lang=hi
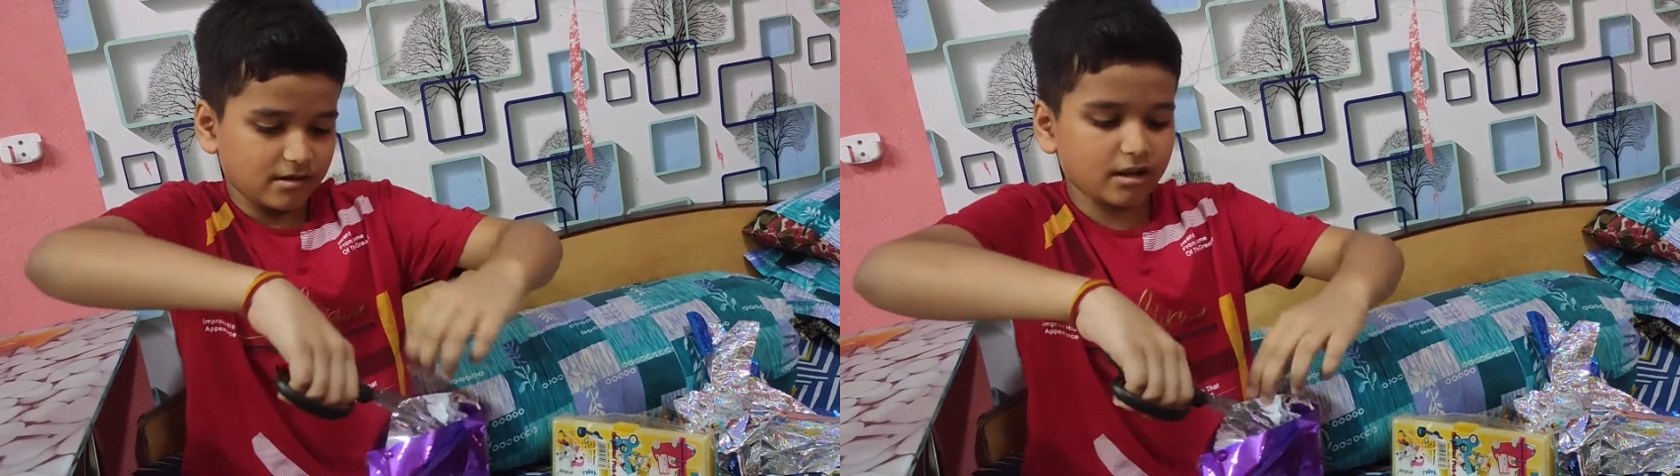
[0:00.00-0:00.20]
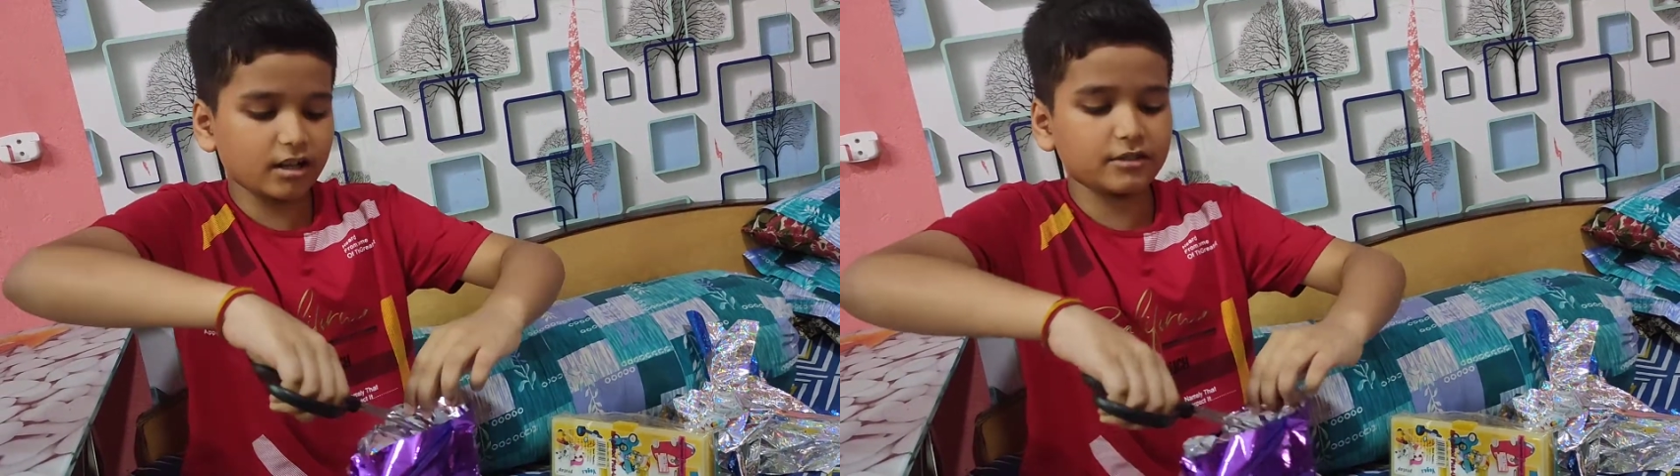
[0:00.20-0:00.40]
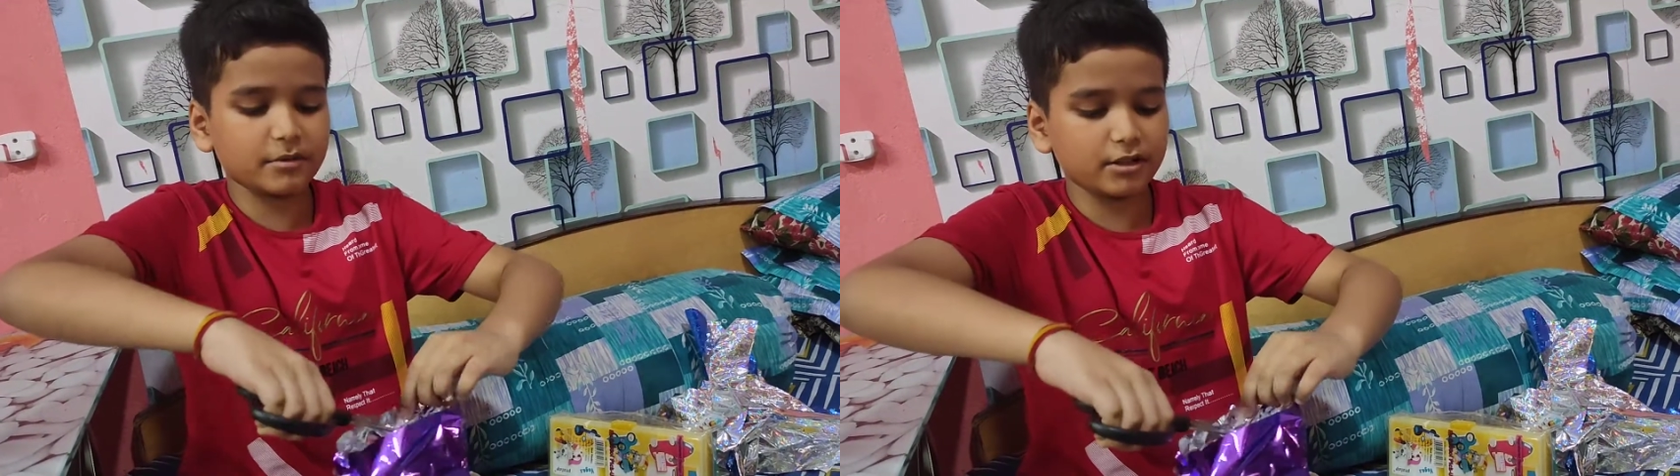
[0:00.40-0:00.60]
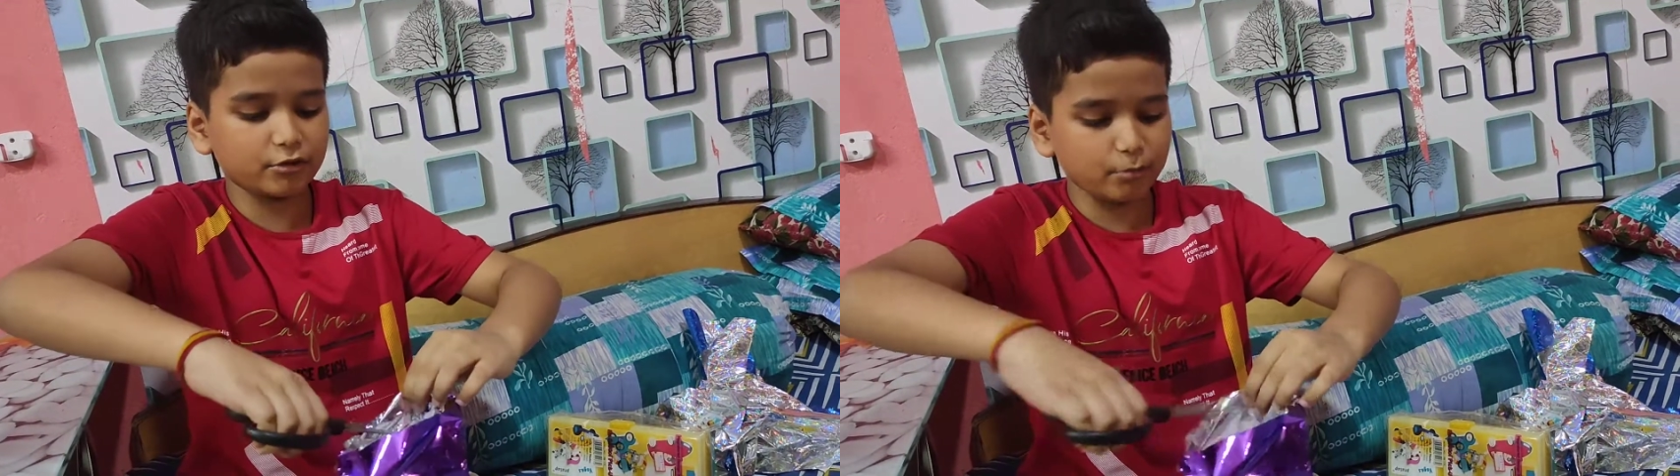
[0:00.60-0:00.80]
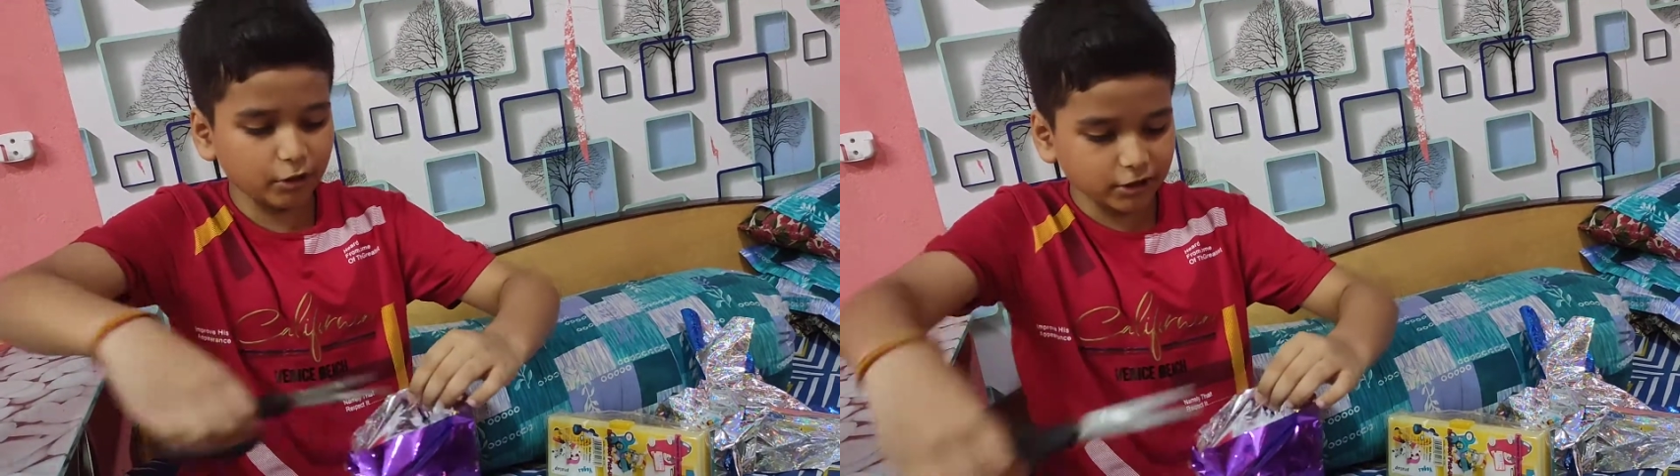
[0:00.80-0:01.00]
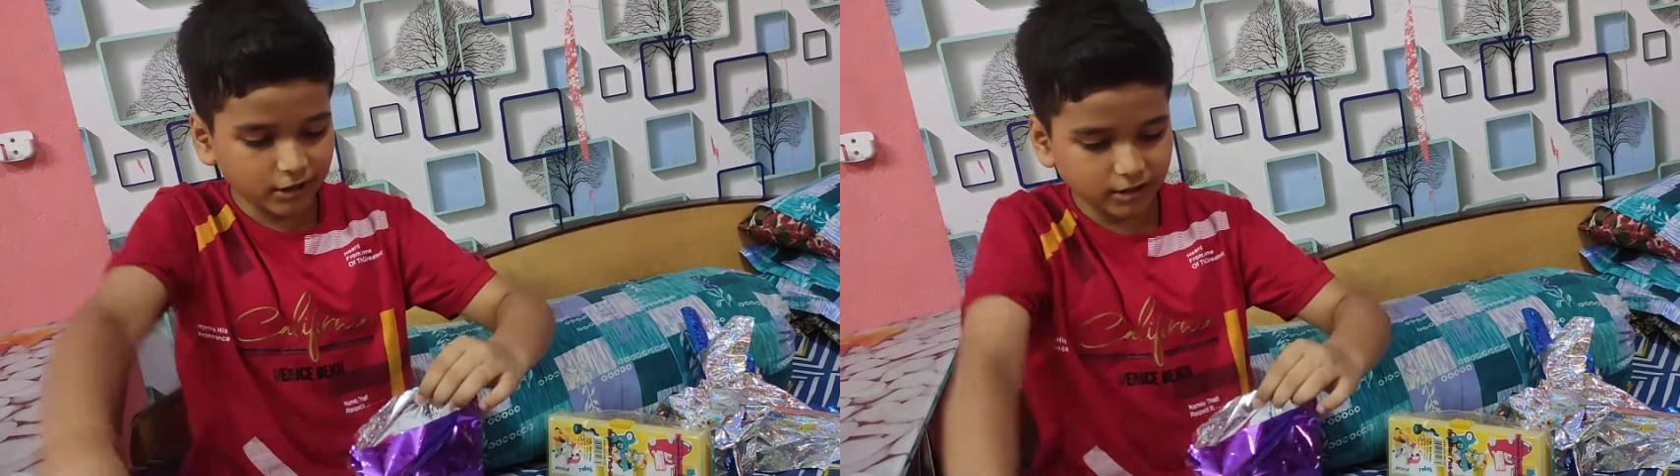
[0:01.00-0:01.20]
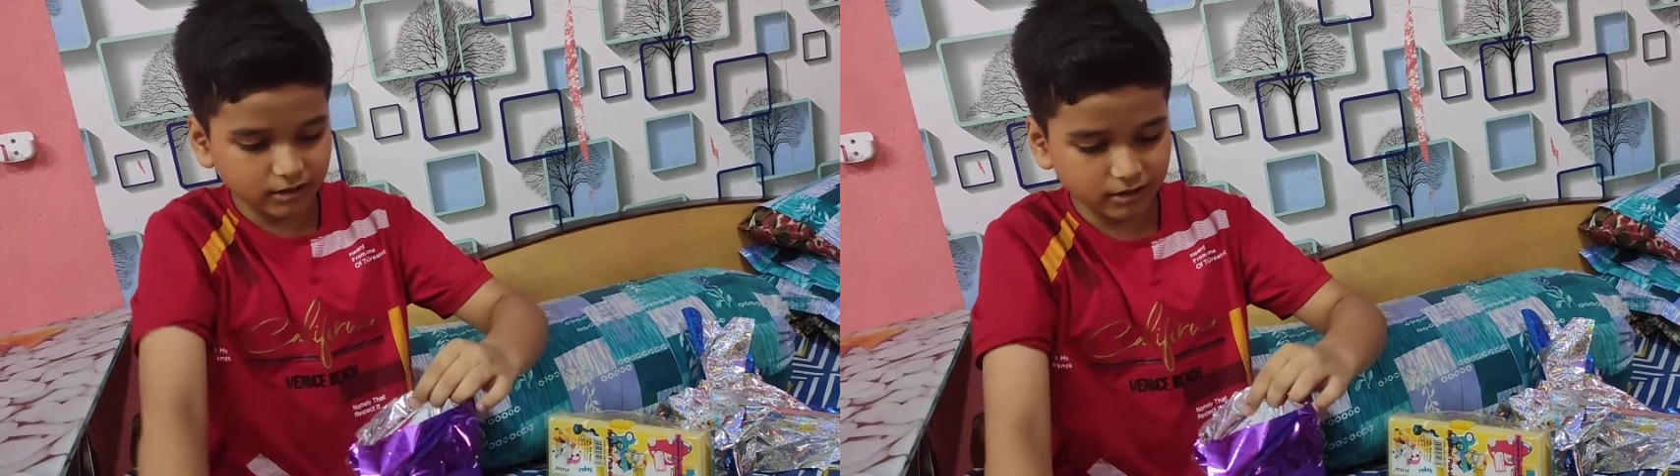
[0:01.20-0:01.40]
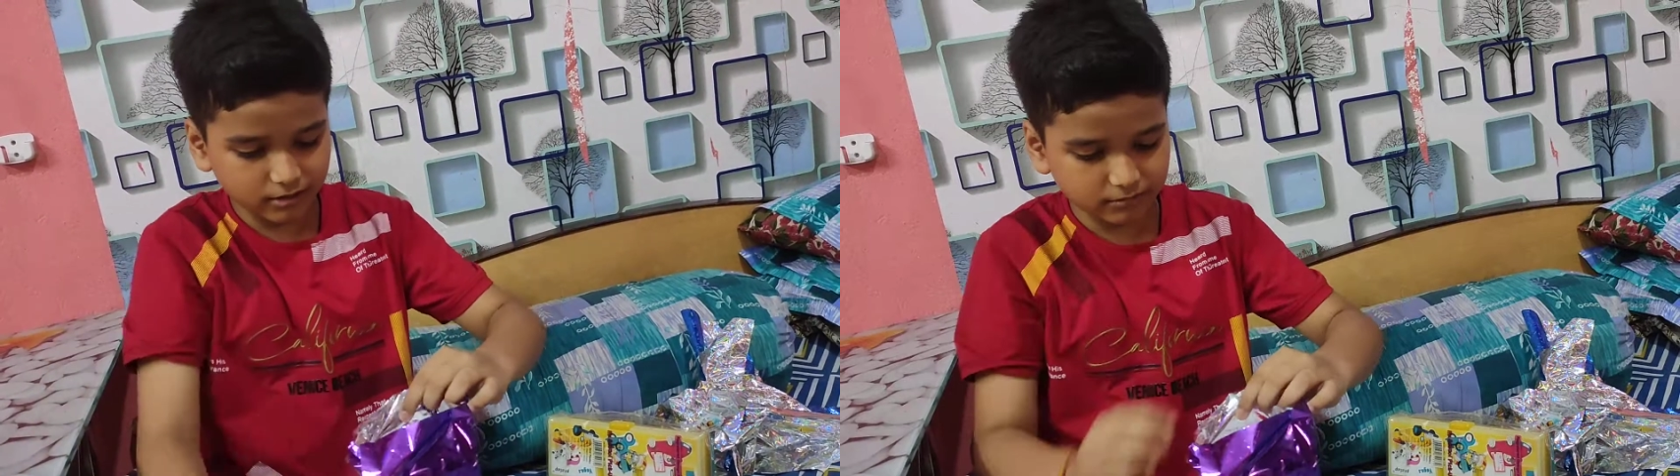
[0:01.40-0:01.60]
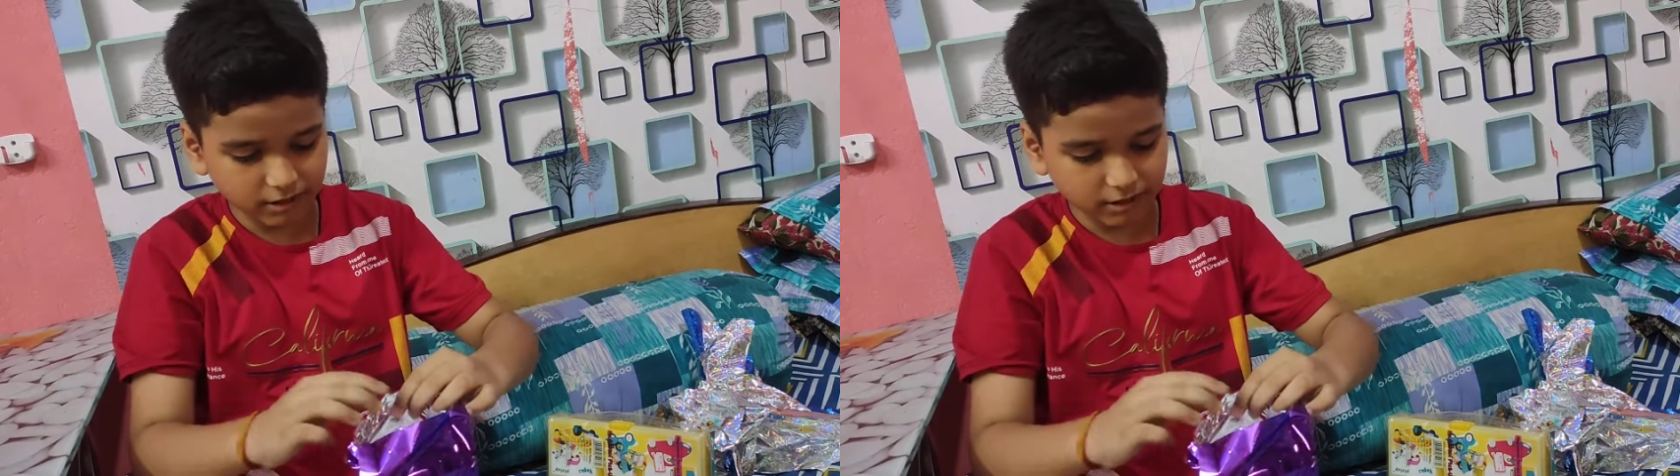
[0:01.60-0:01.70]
हाँ मैं मेरा न्यू बॉटल आ गया